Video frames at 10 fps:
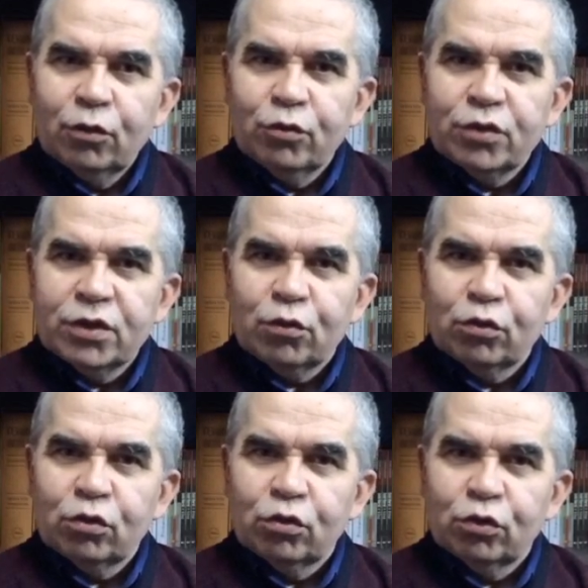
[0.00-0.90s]
önümüze
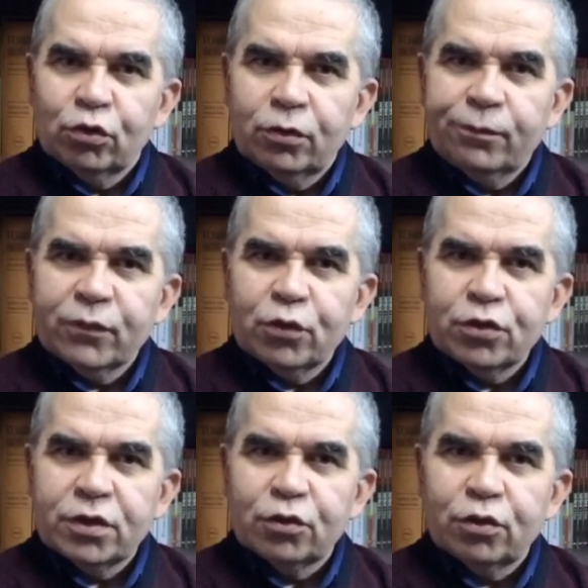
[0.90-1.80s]
konulduğunu
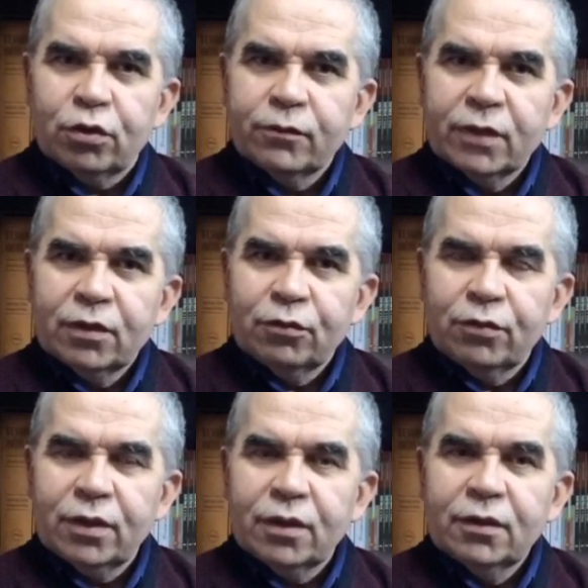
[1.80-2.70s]
gösteriyor
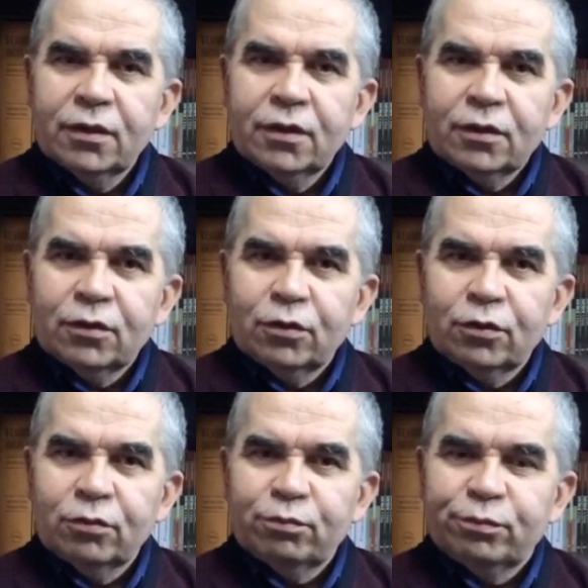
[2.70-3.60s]
ve e,